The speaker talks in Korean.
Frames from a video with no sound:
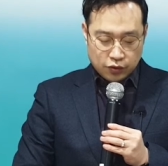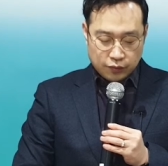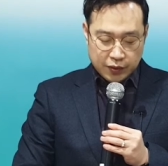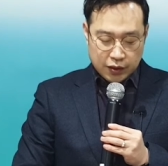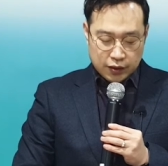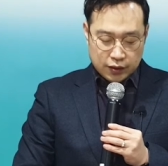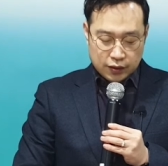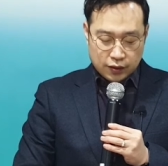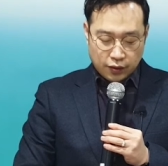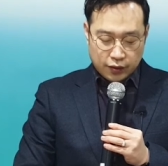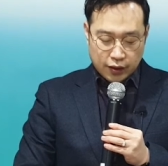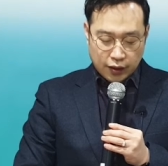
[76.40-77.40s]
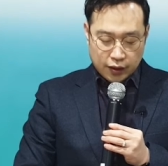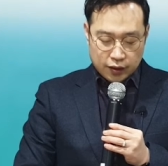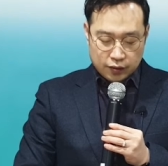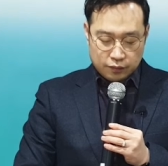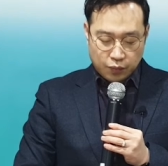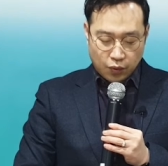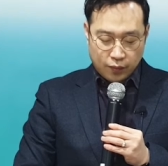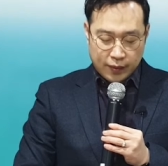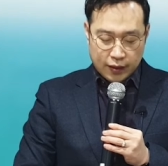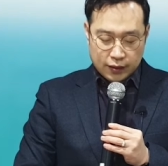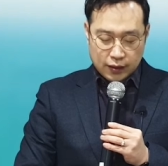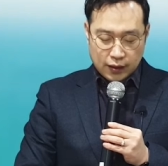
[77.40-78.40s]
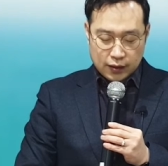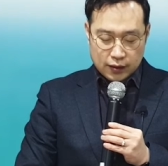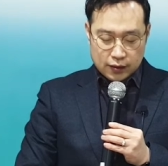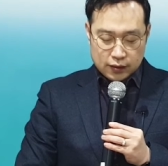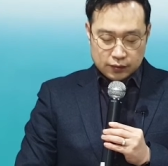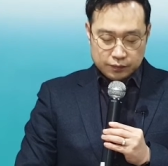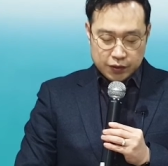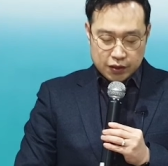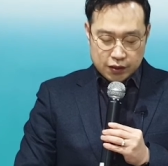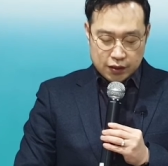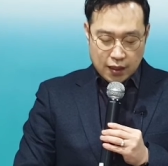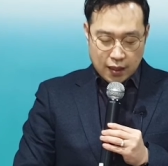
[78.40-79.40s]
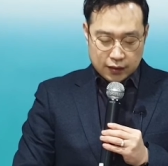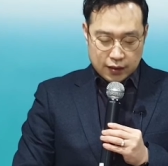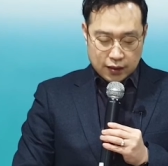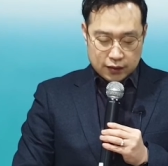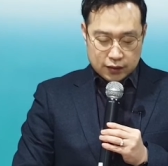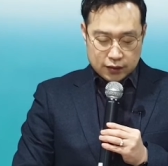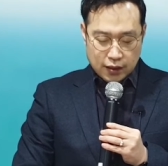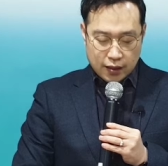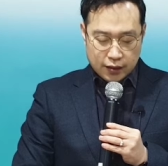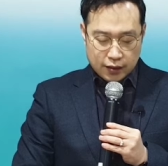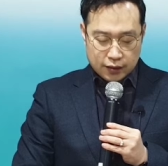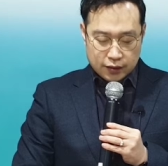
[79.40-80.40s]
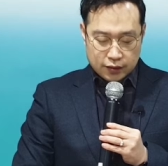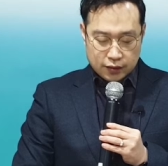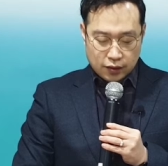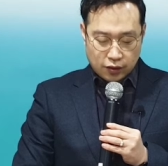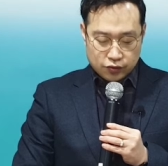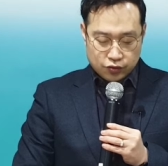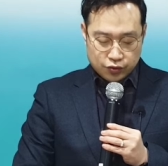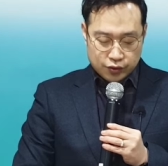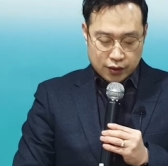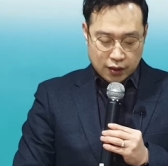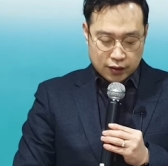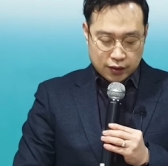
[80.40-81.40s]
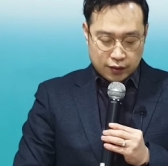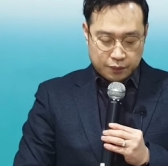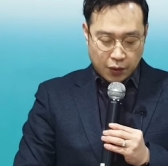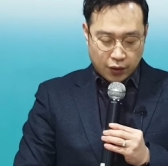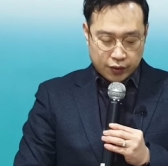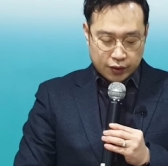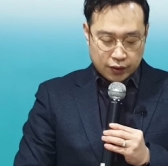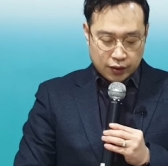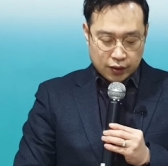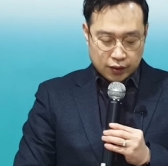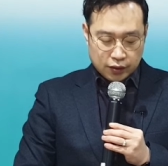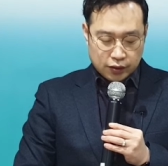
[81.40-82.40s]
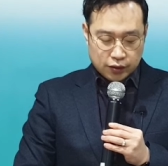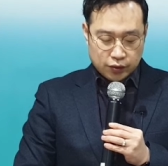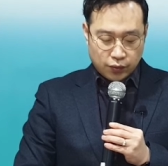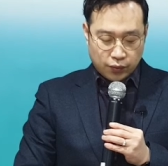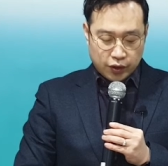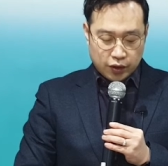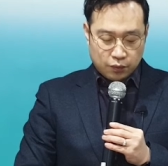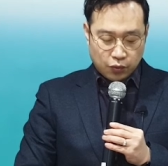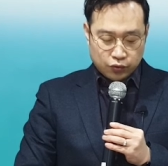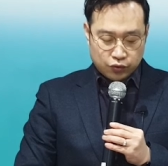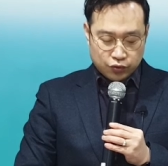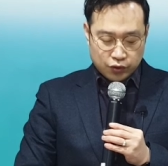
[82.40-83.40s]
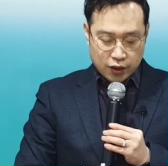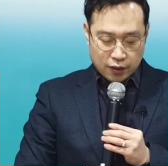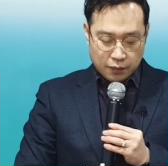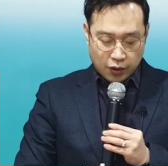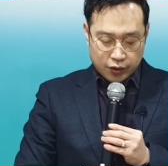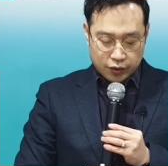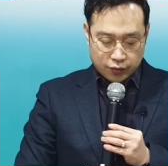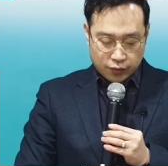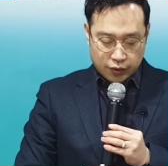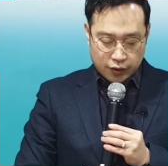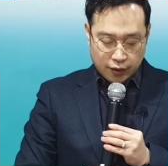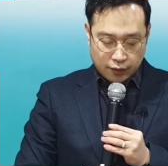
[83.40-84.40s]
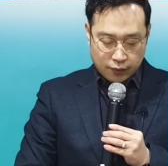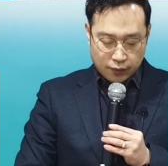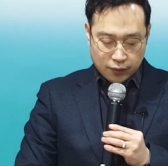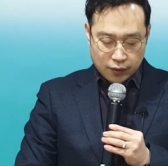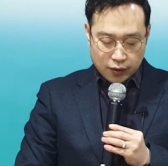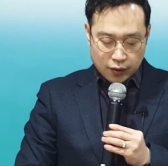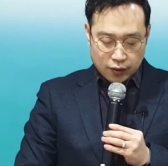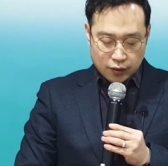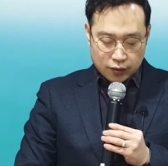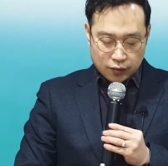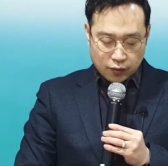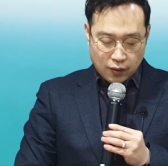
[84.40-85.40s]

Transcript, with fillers: 그러므로 믿는 너희에게는 보배이나 믿지 아니하는 자에게는 건축자들이 버린 그 돌이 모퉁이의 머릿돌이 되고